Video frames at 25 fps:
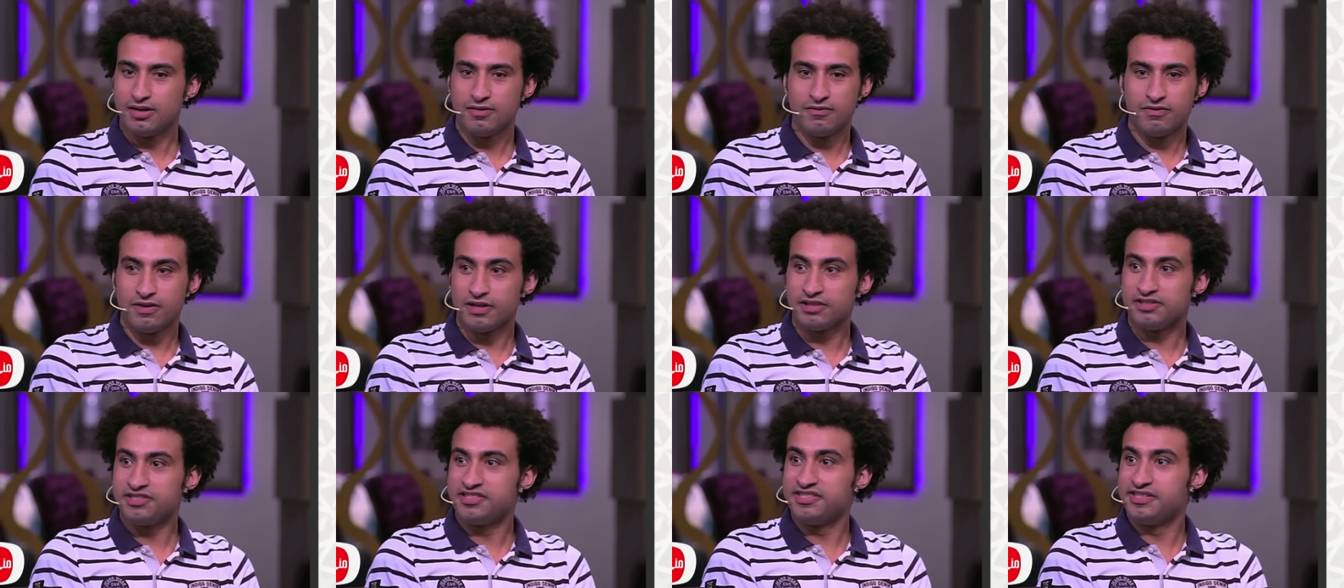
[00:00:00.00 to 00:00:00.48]

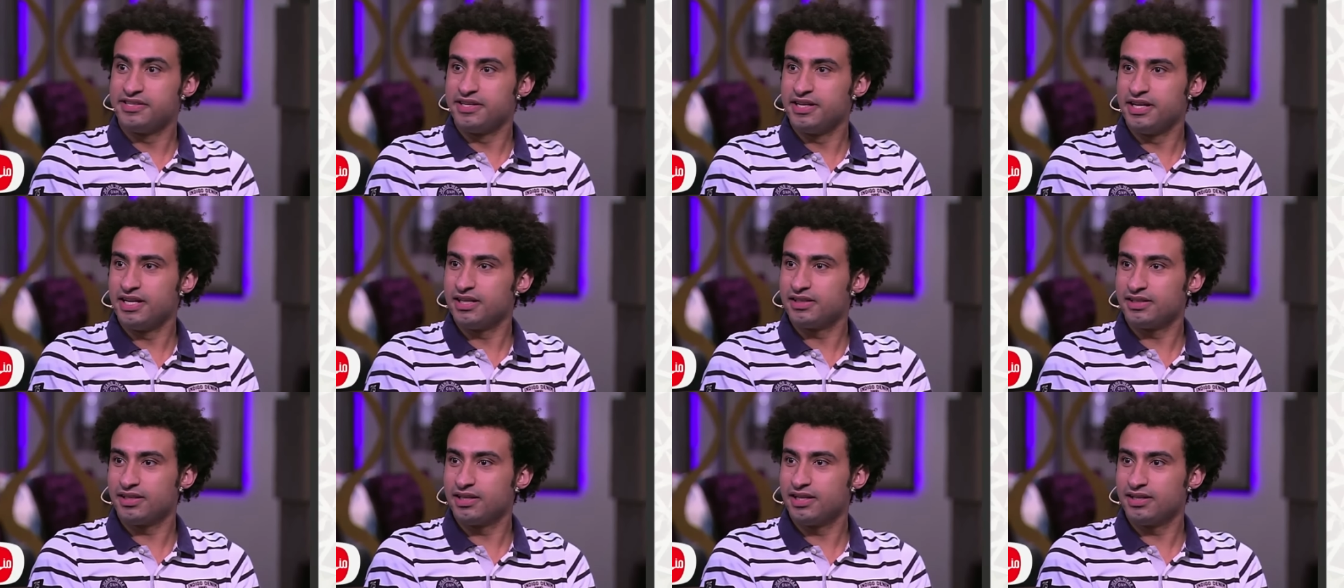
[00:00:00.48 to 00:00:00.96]

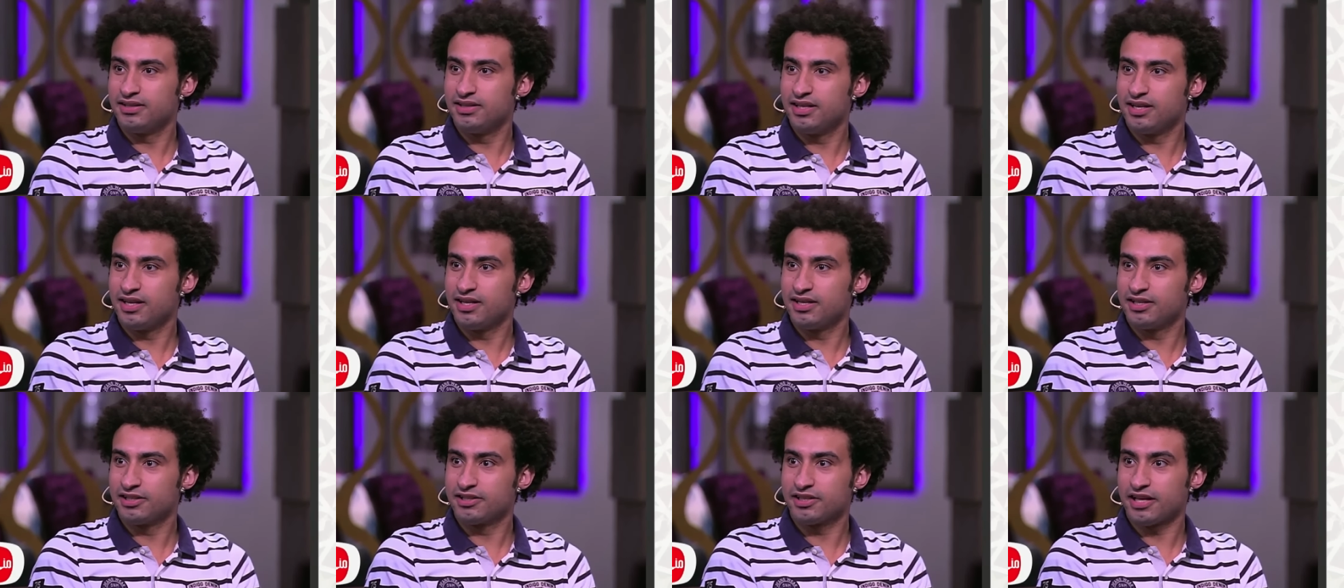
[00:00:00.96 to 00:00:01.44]
فزهقت جدا
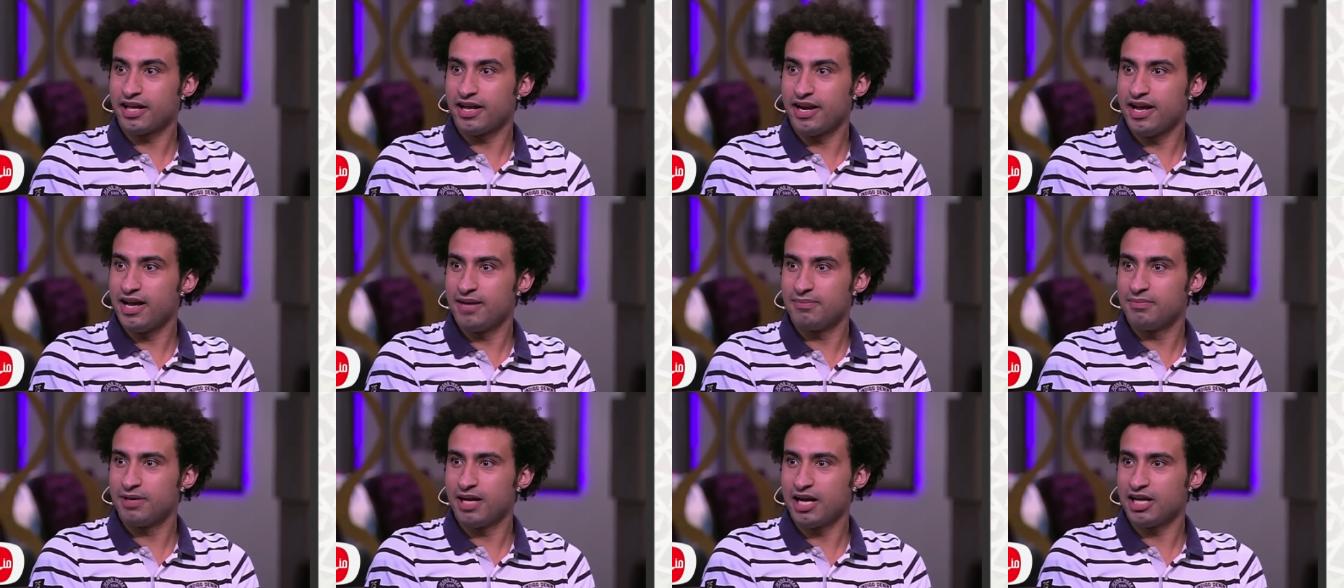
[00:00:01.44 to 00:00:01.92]

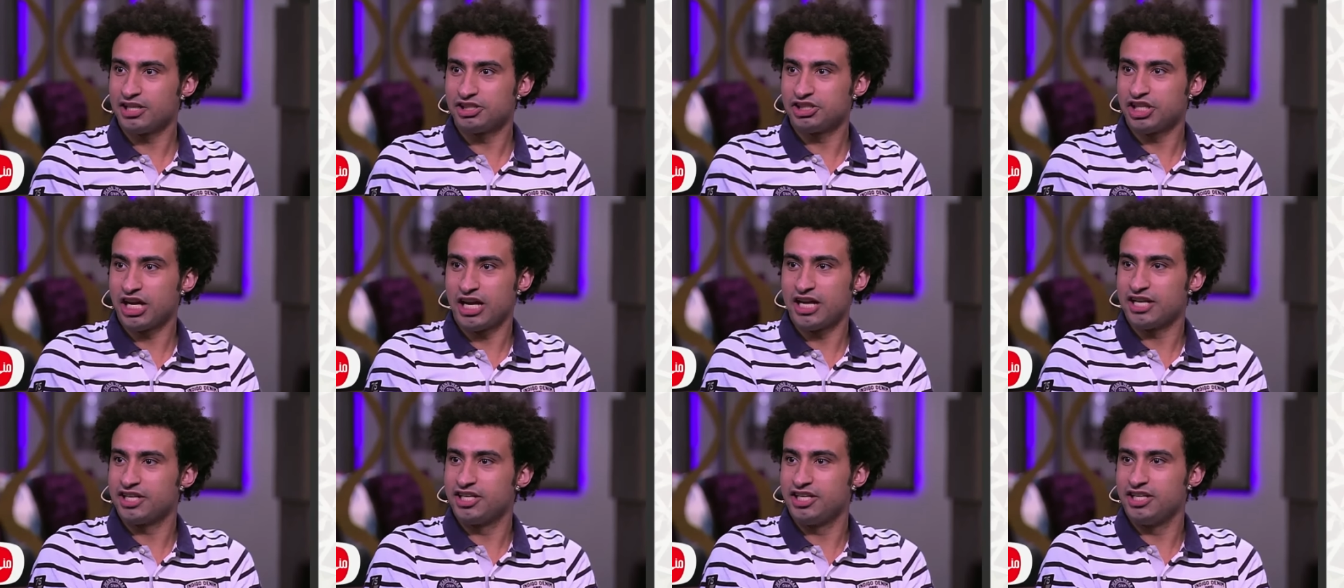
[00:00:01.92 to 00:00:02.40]
الاتخانق ده هيجي
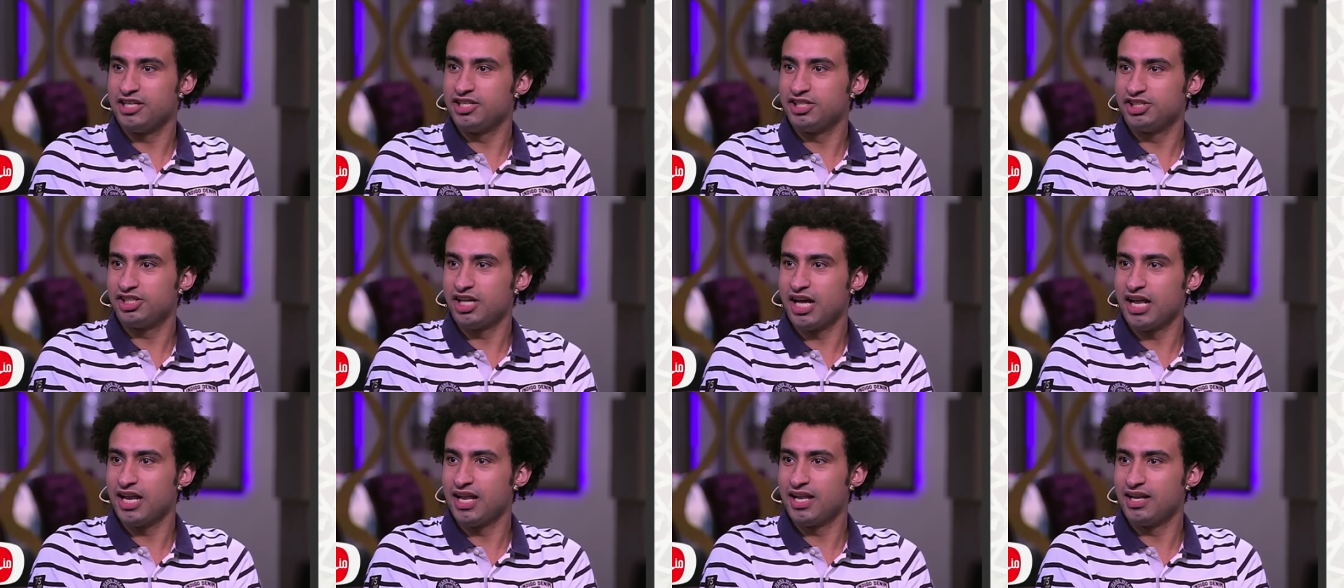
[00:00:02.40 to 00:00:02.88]
شلل
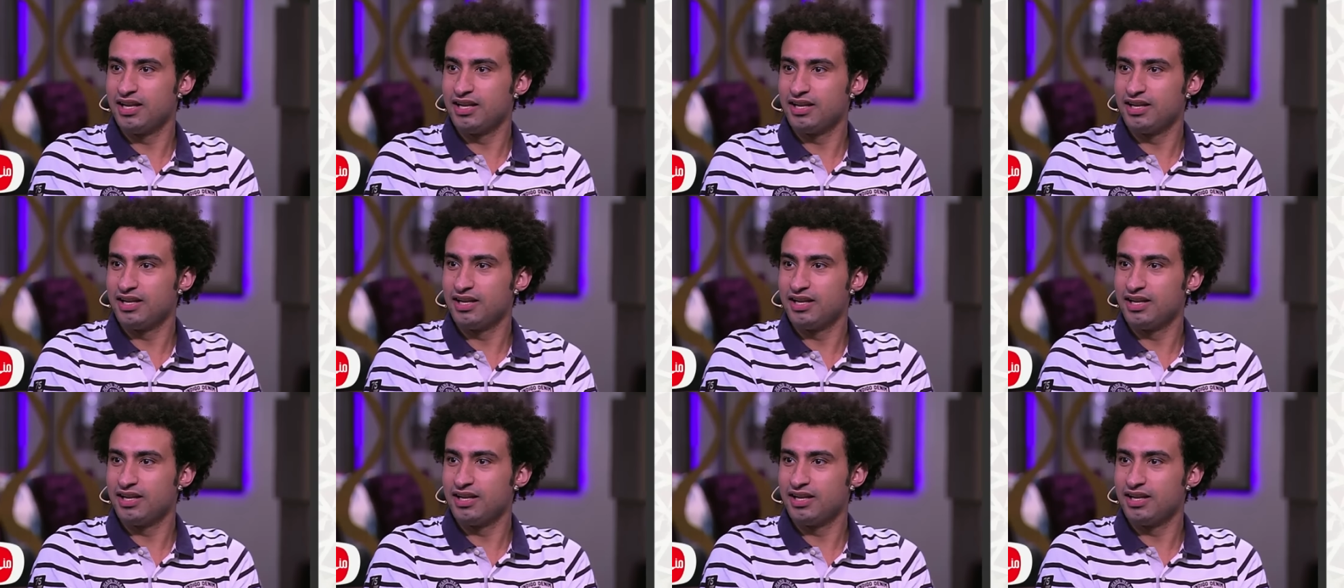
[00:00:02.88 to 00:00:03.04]
شلل